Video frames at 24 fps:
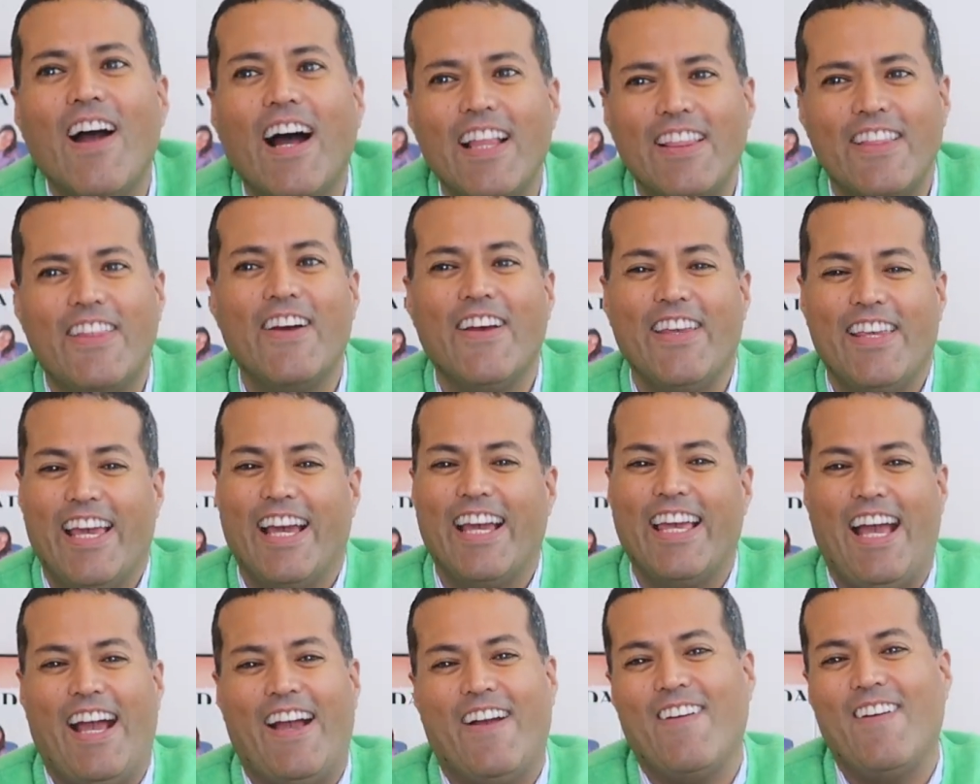cuando
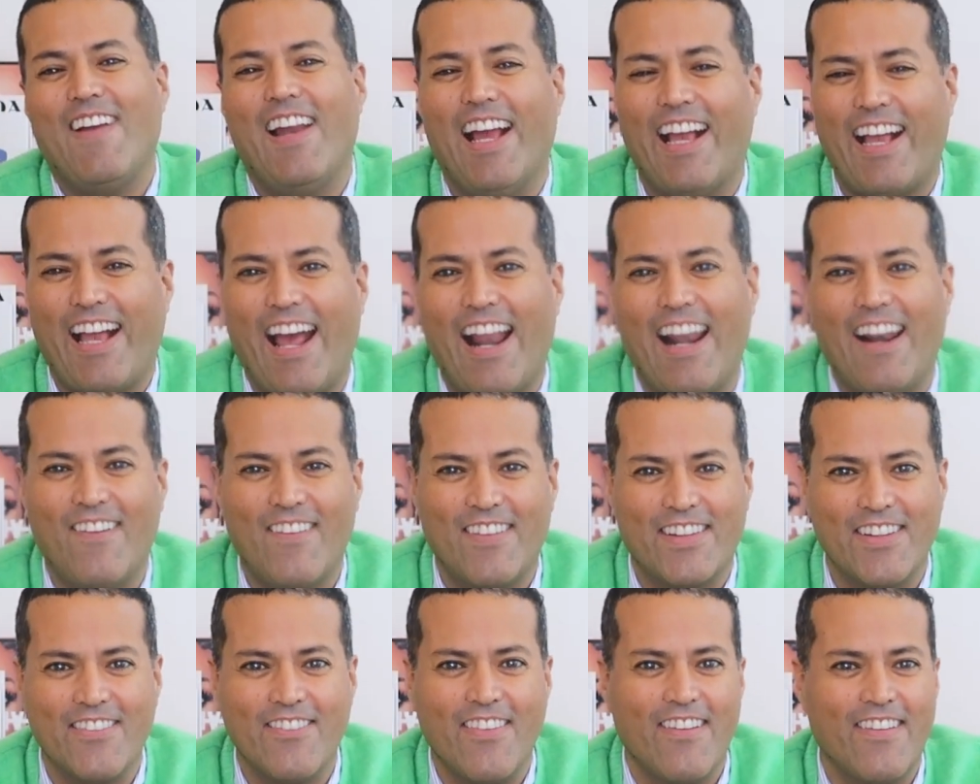llegué a Culiacán la
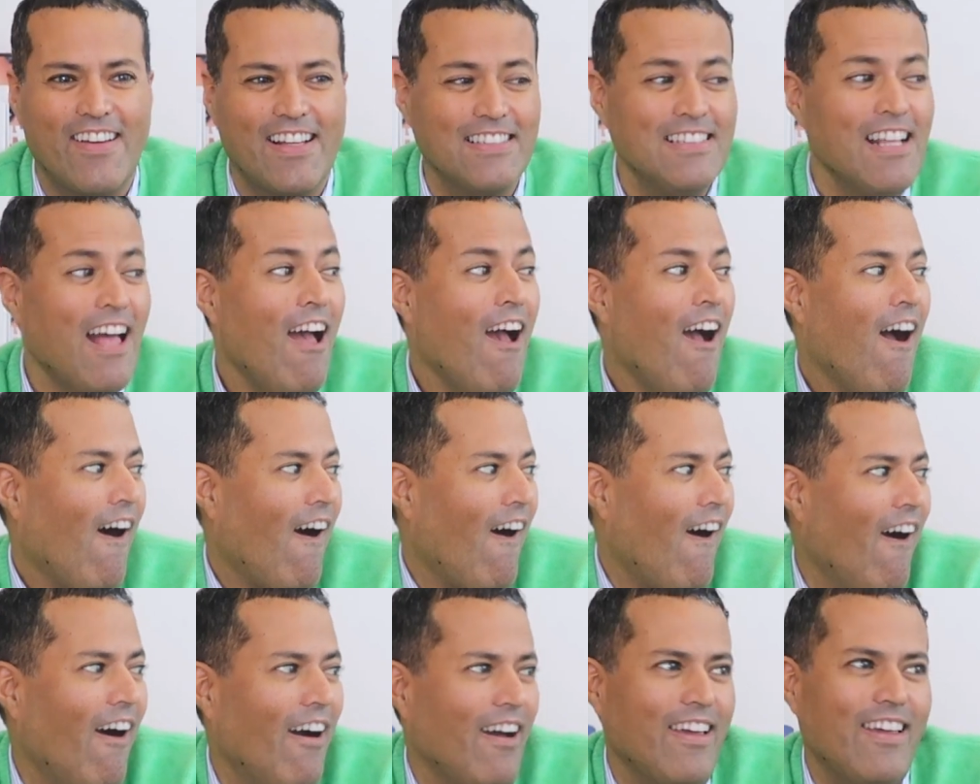última vez,
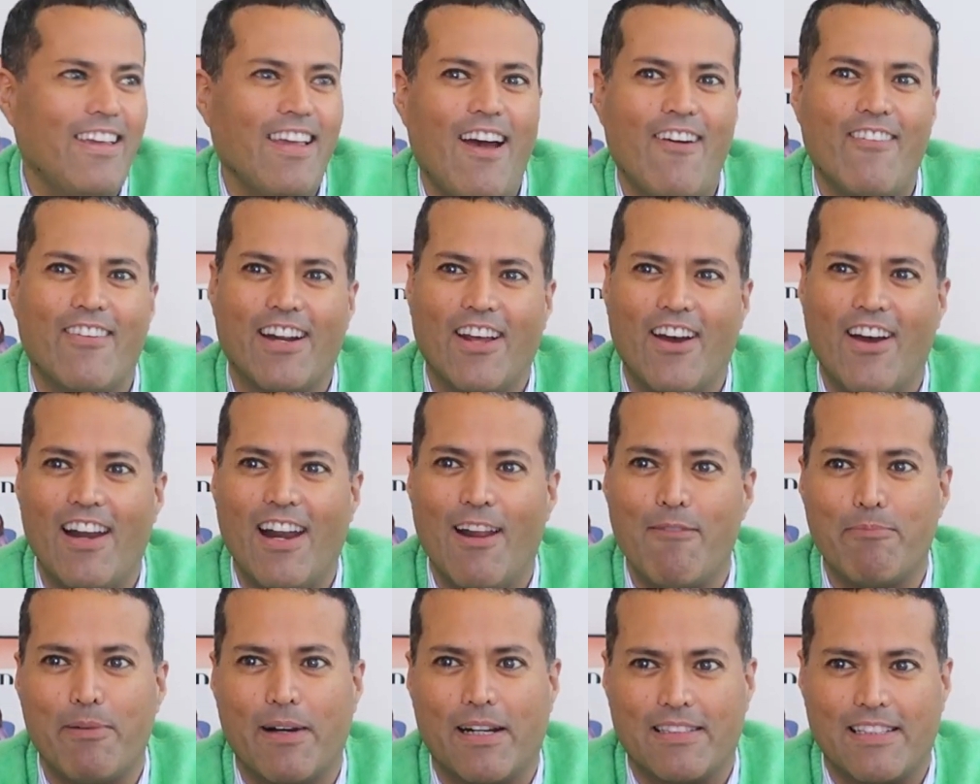hoy abrió
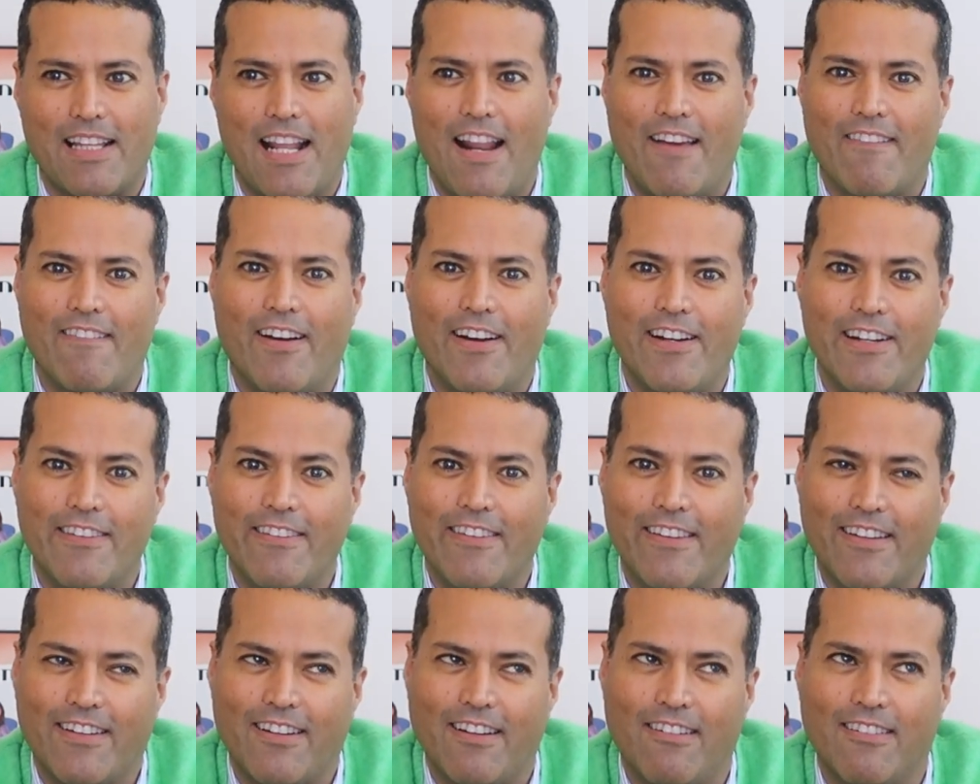la puerta del avión
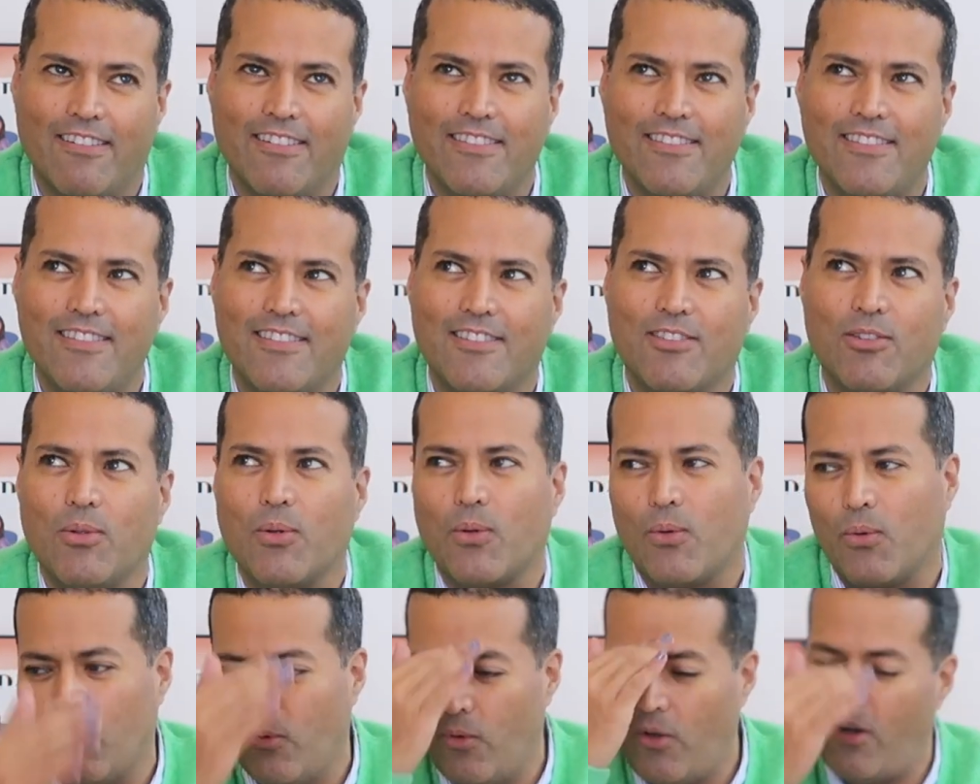y dijo, uy,
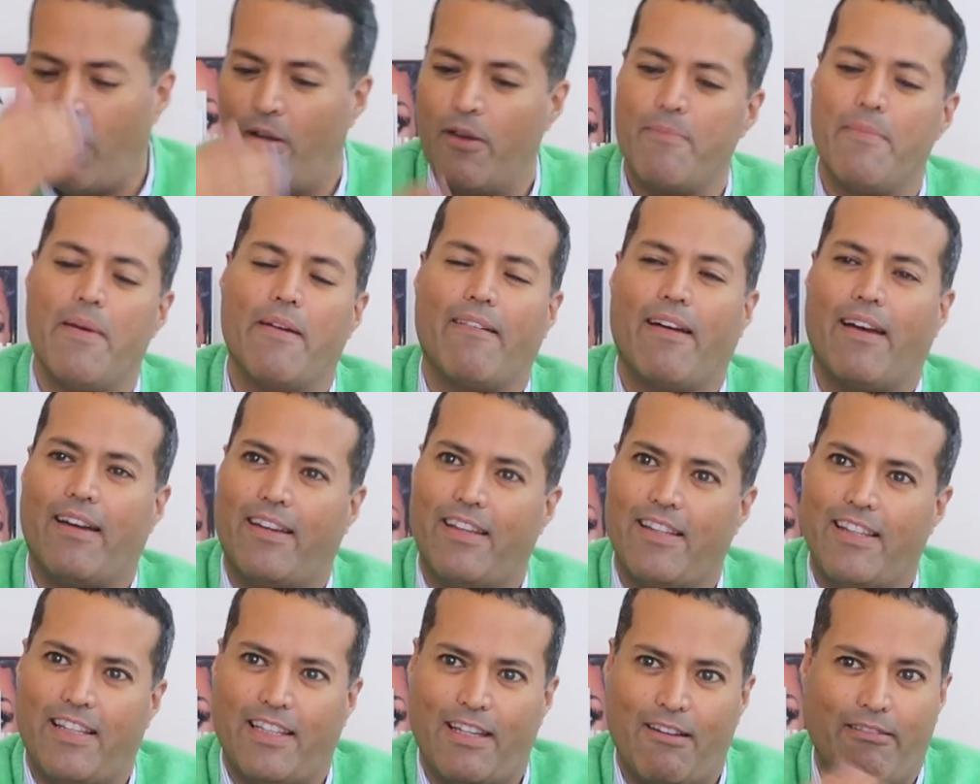tu culo, y me
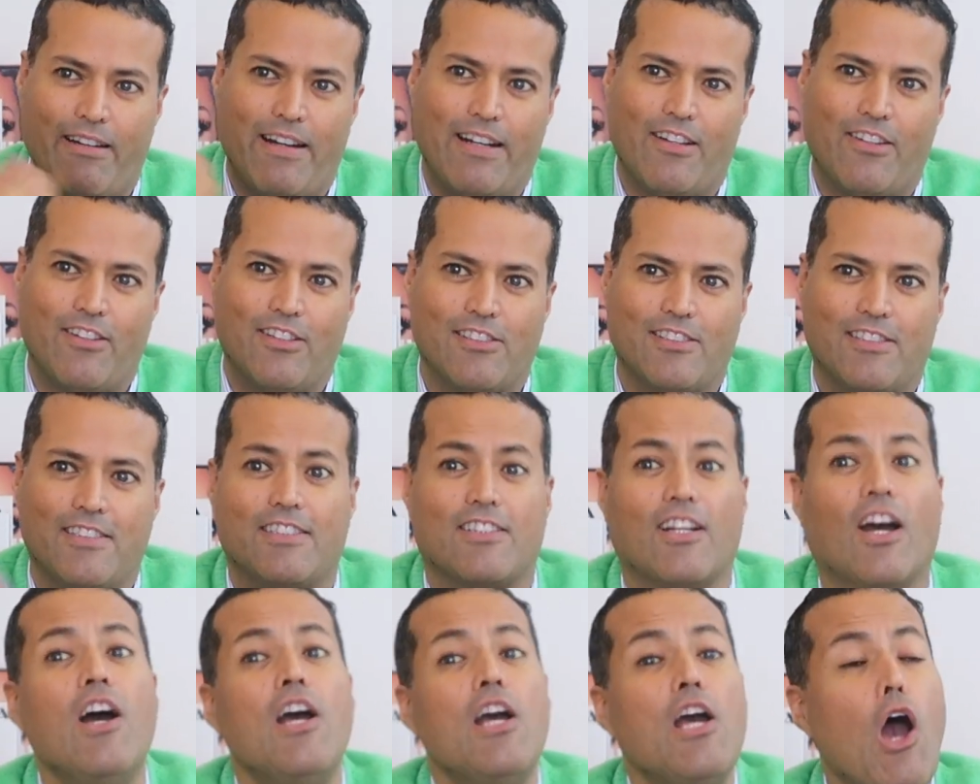bajé y dije, bueno,
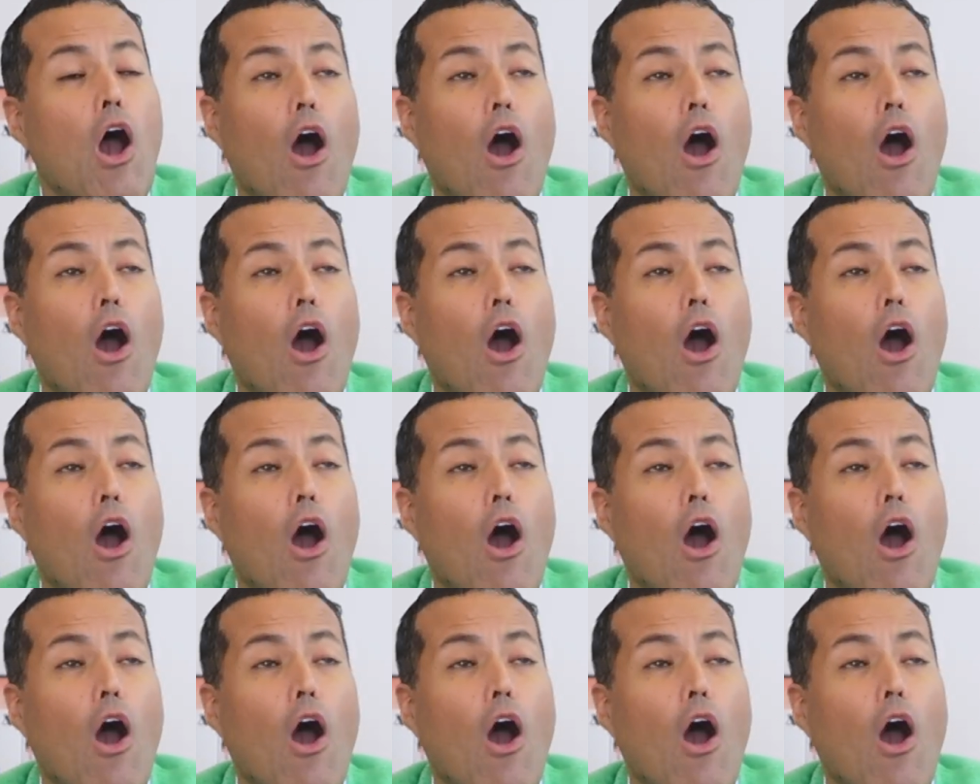Diosito,